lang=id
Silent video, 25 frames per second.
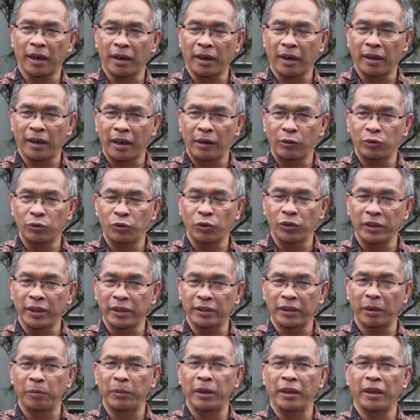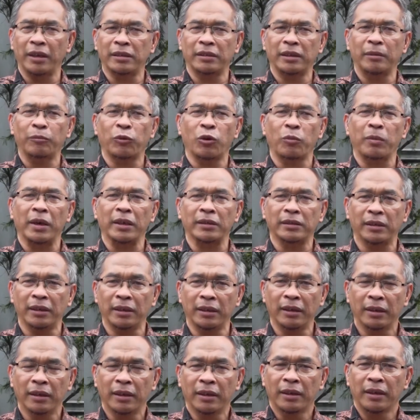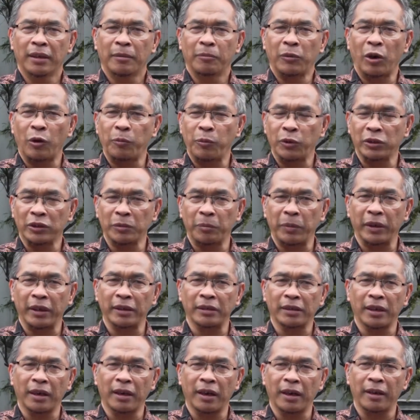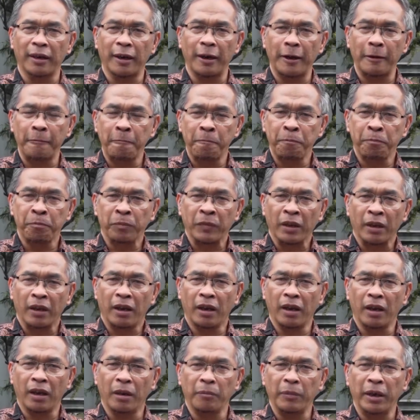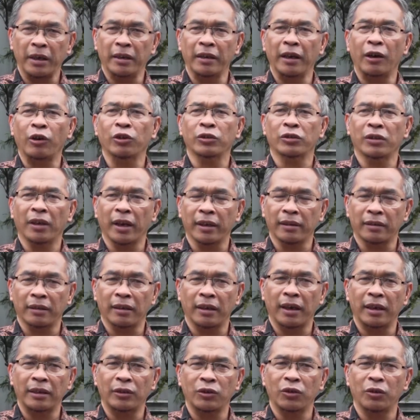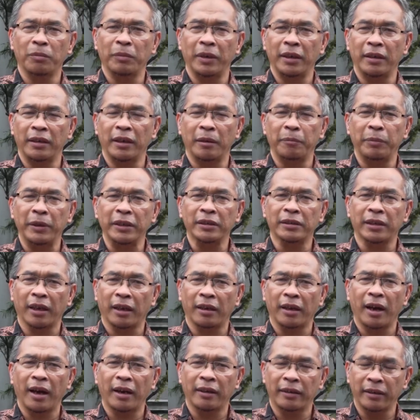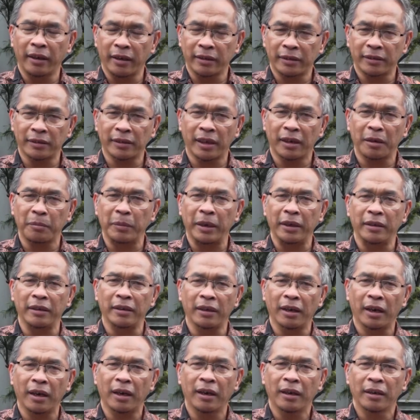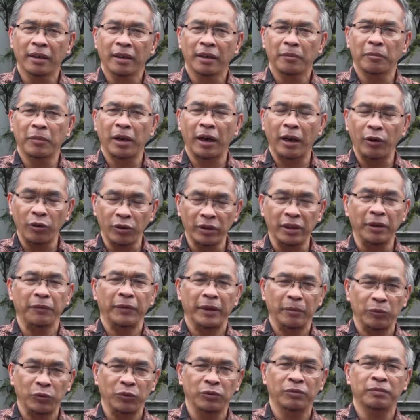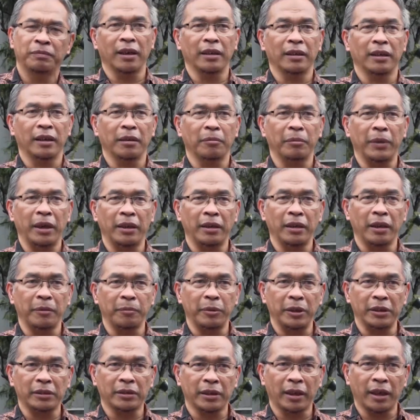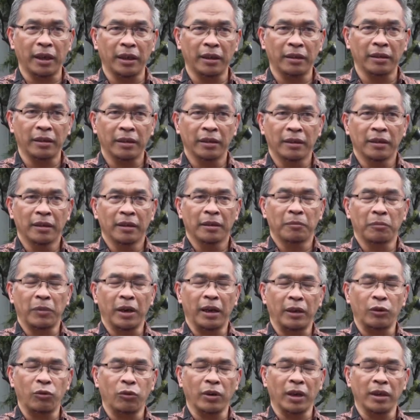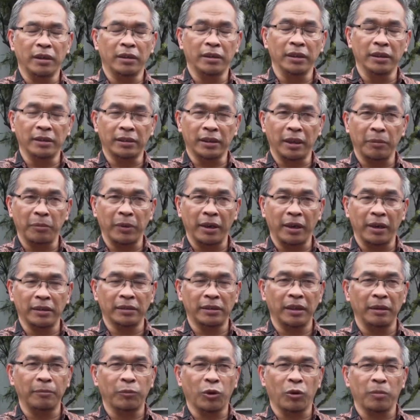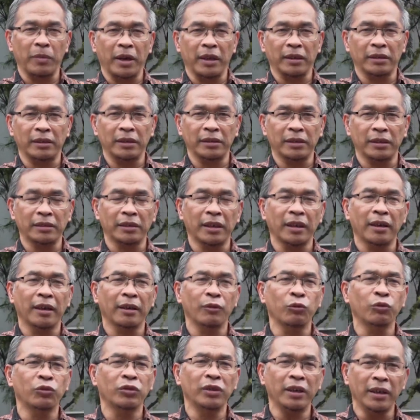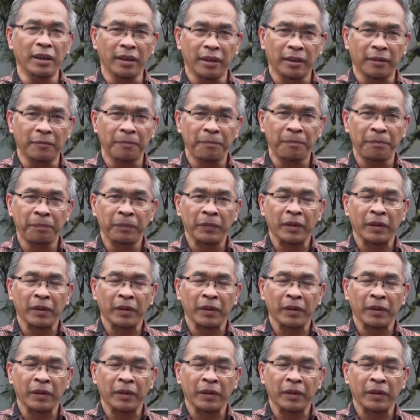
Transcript: sarana untuk diseminasi informasi maupun sebagai sarana uh, media outlet atau media present hadir secara media melalui TVmu mulanya. Media present melakukan diseminasi informasi secara rutin